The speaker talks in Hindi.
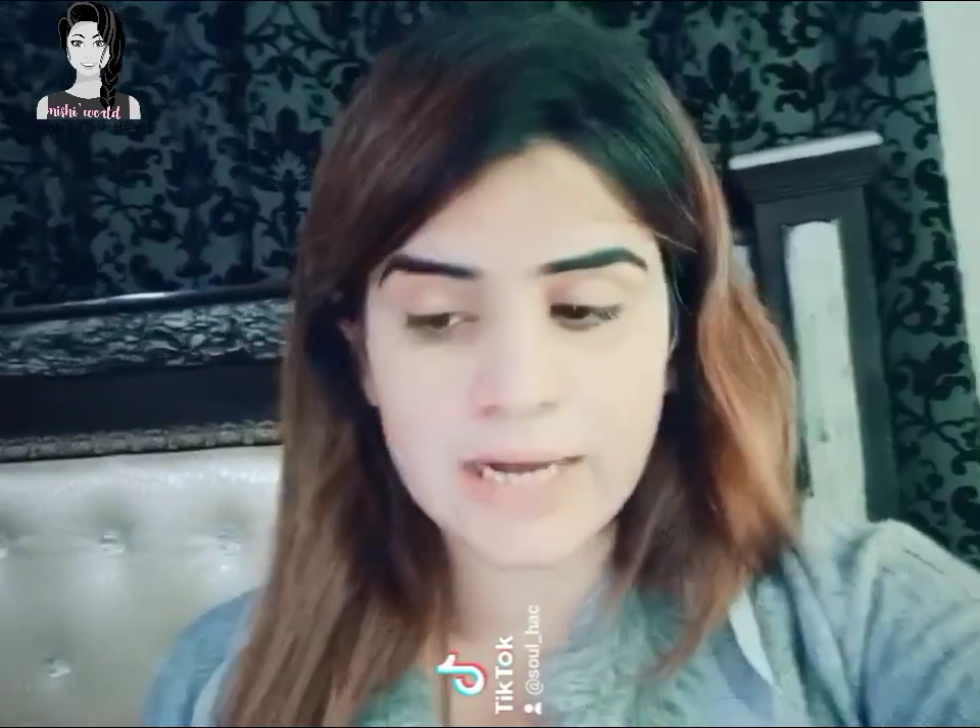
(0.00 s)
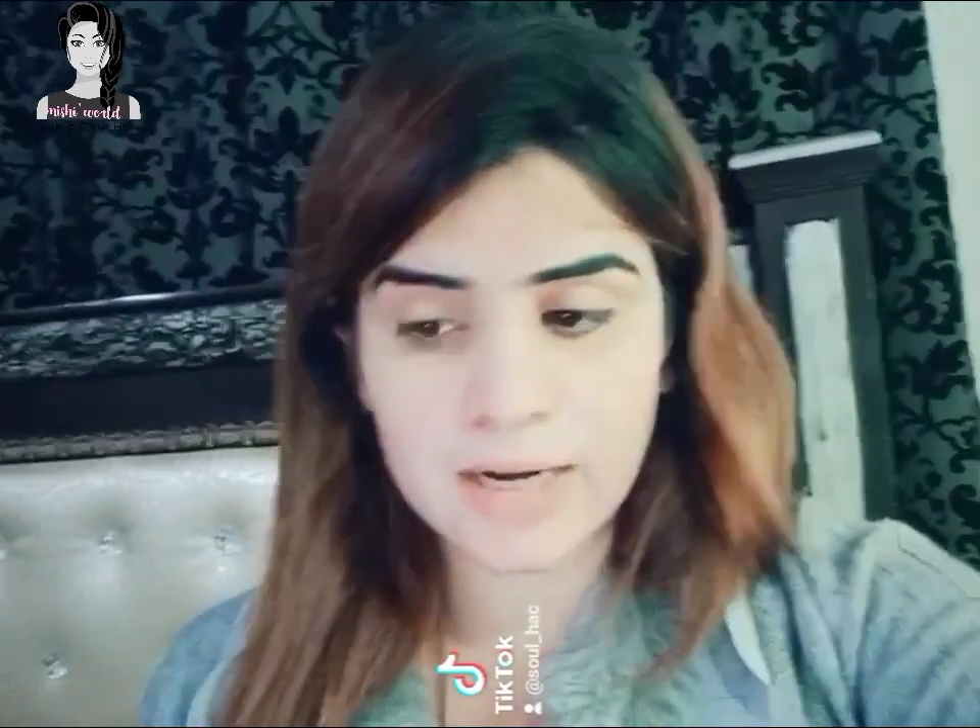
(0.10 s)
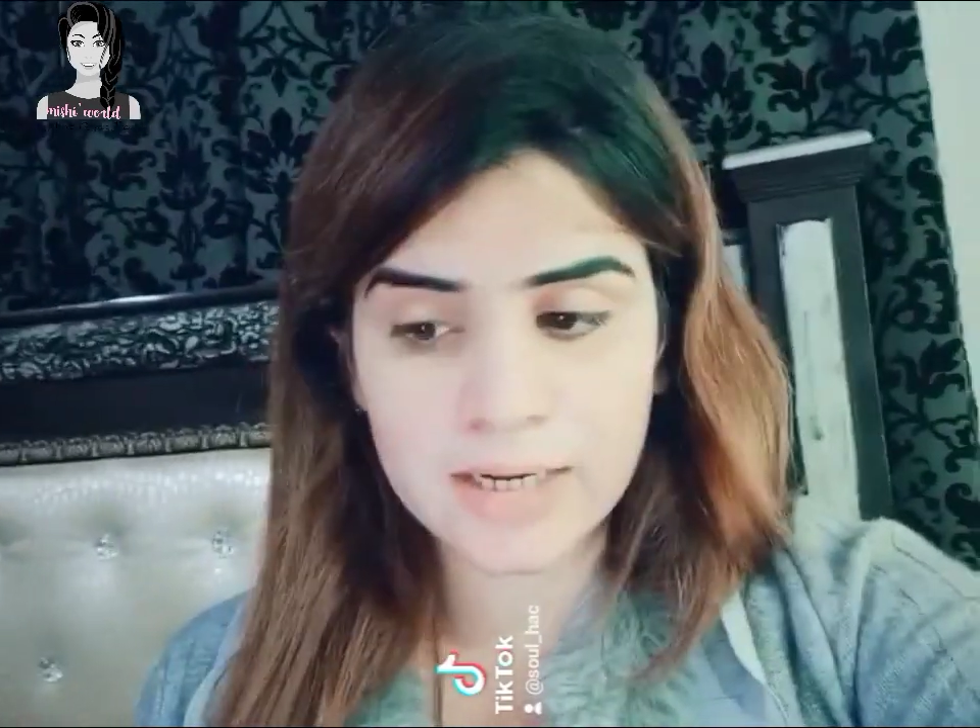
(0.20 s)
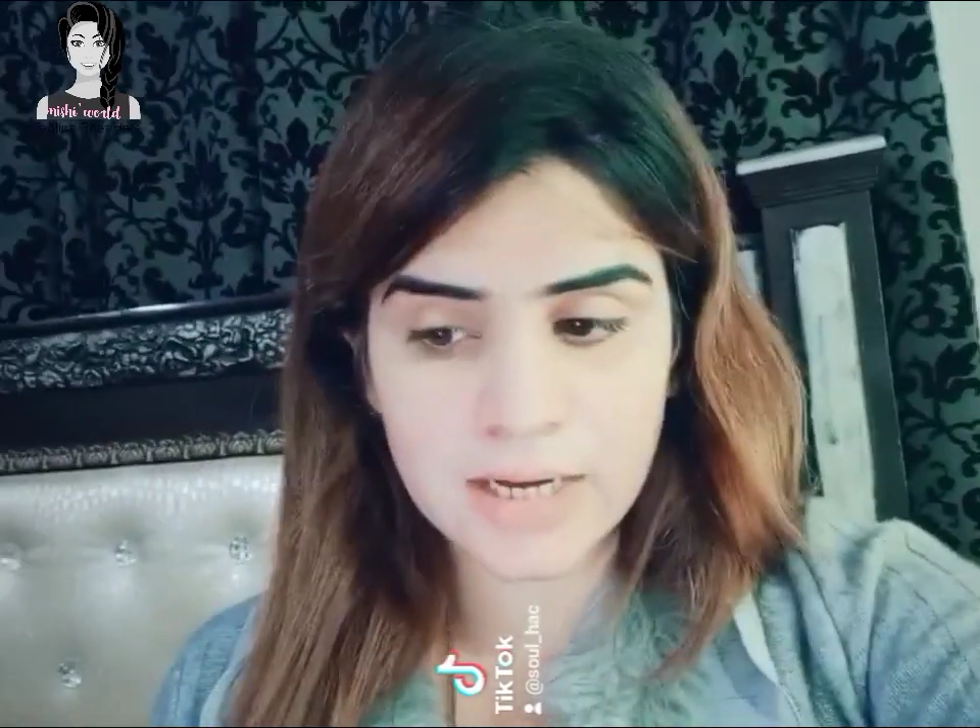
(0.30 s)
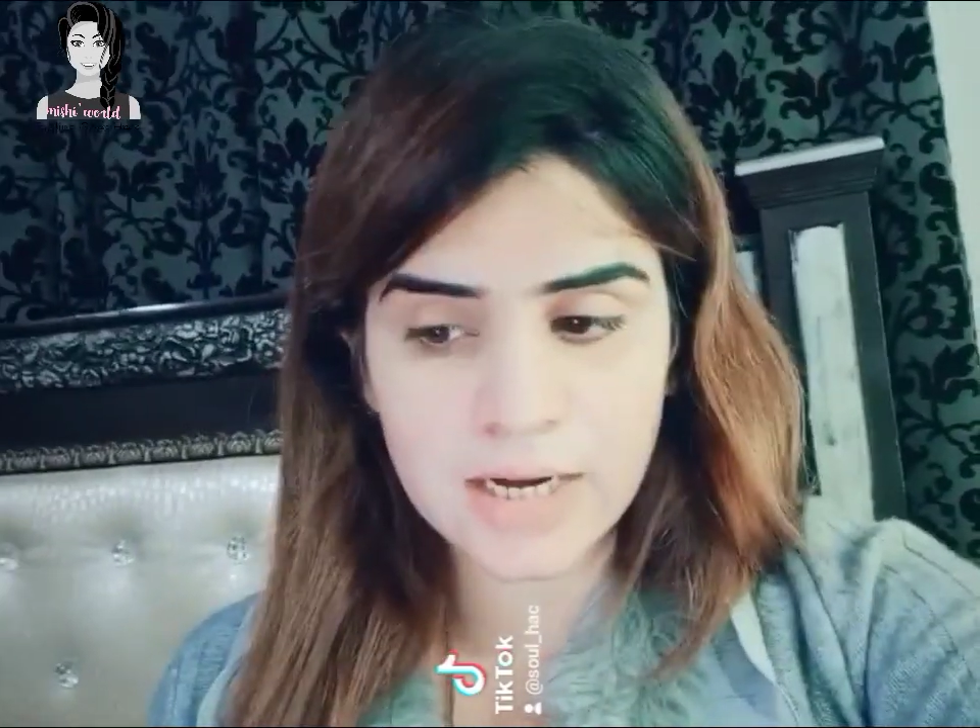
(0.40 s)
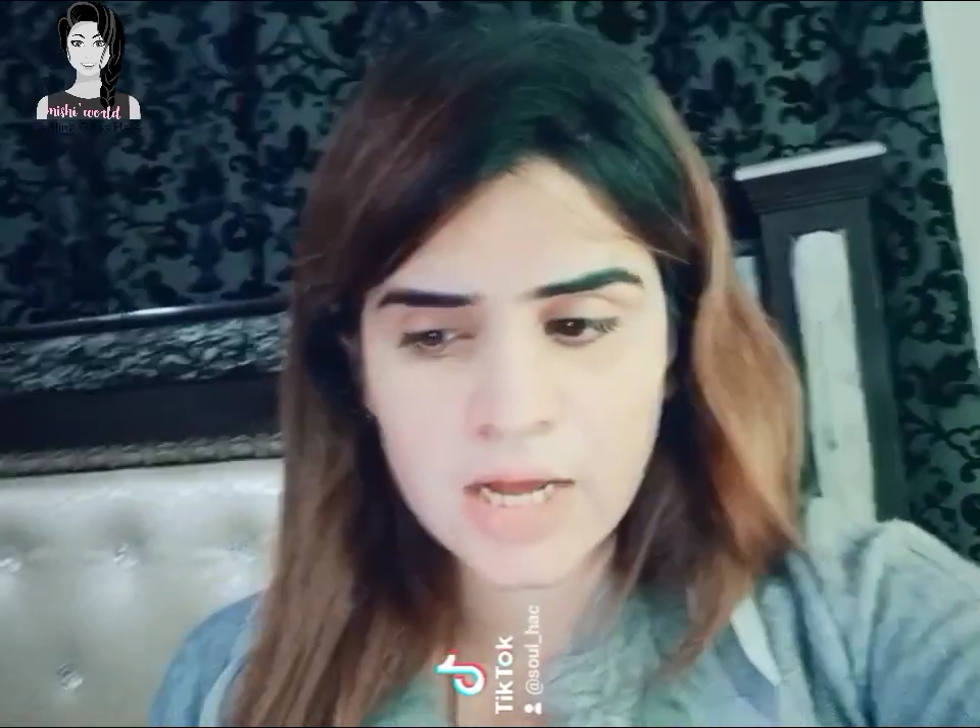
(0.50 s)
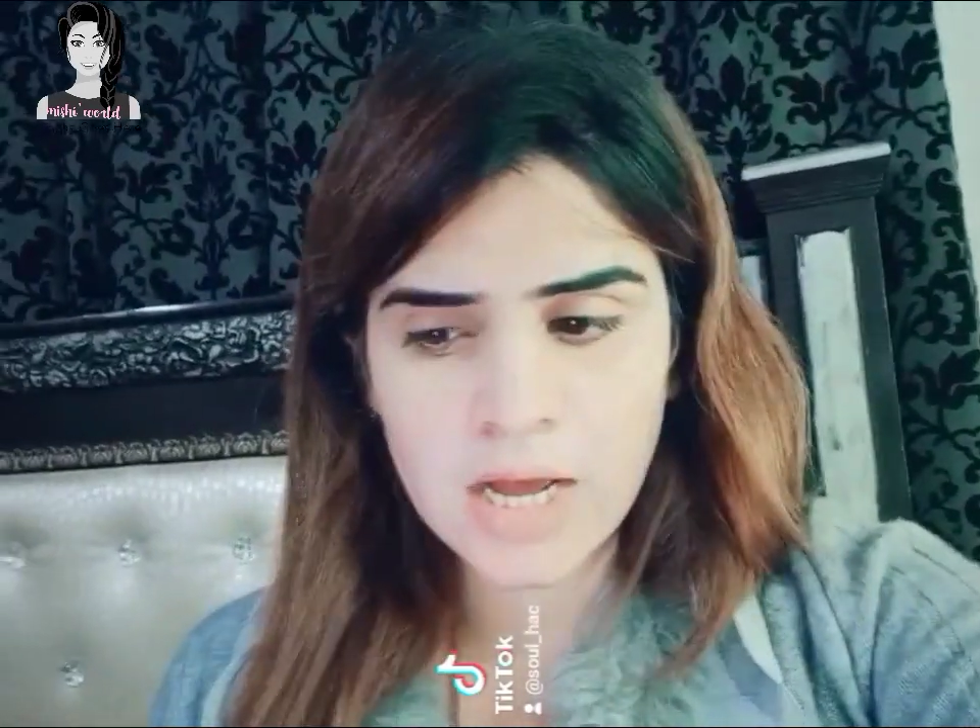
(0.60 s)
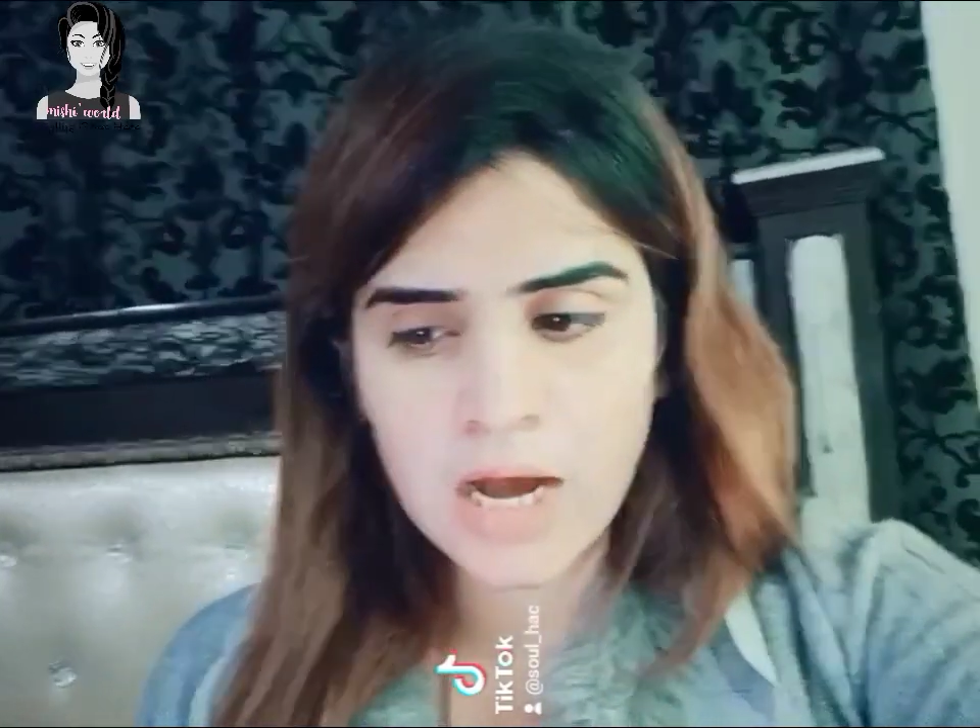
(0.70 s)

डालकर